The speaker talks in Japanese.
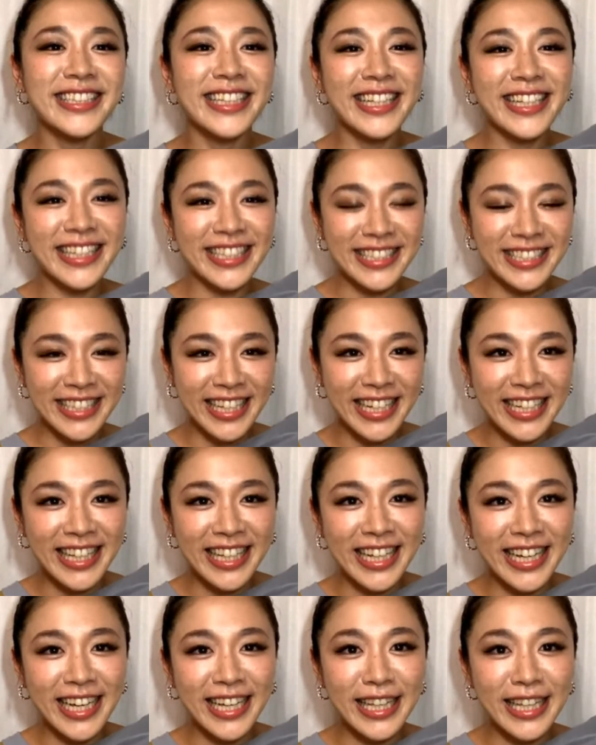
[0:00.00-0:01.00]
ぜひしてい
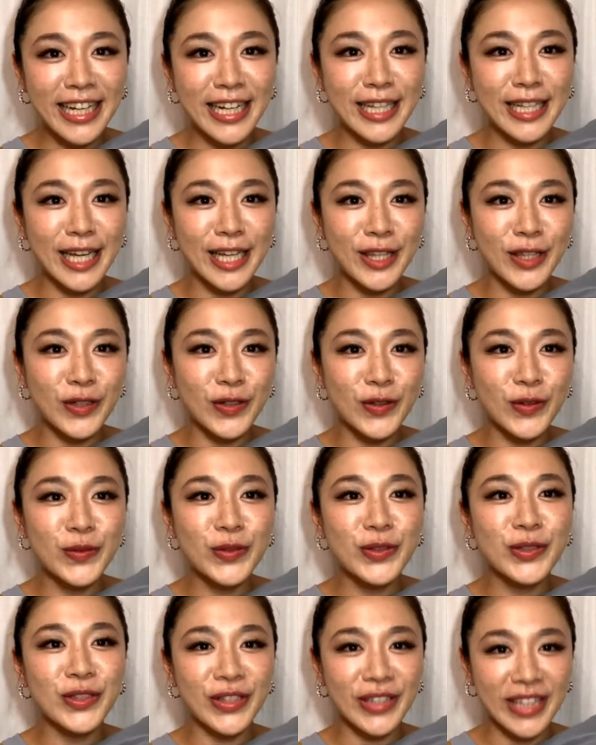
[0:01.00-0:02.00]
ただけたらなと
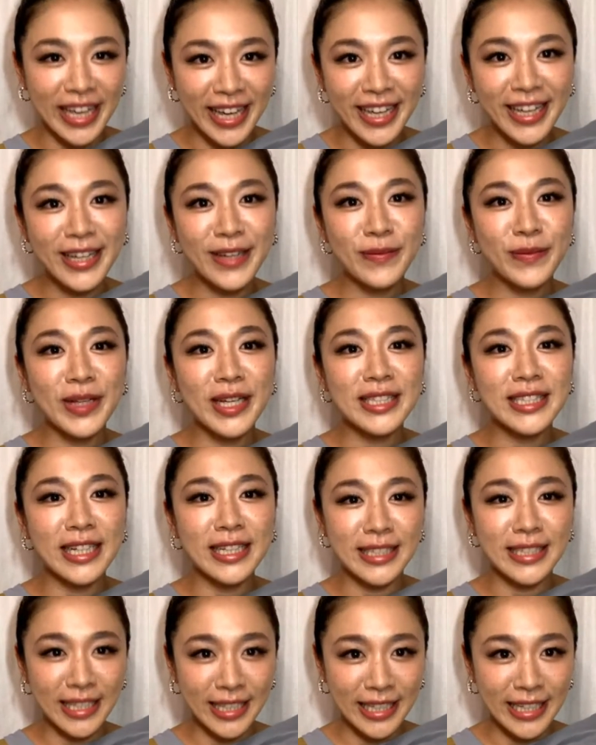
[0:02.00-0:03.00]
思うので、皆さ
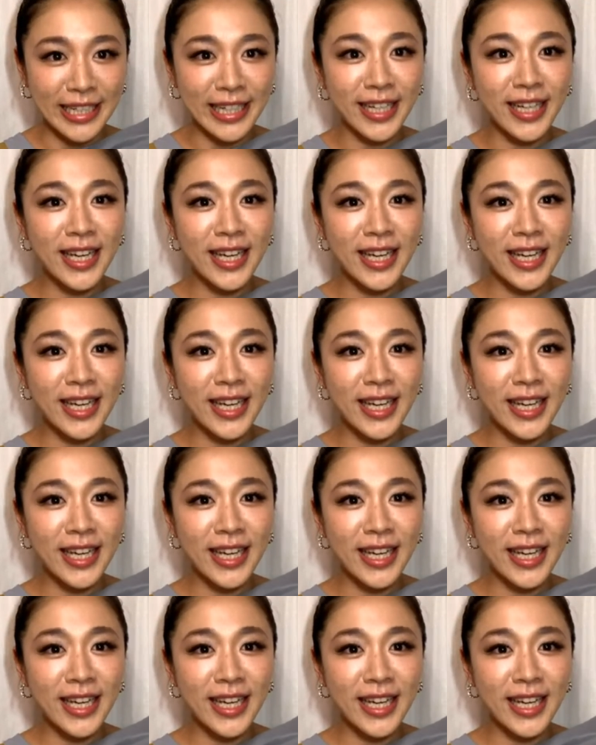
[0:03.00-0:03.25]
んぜひ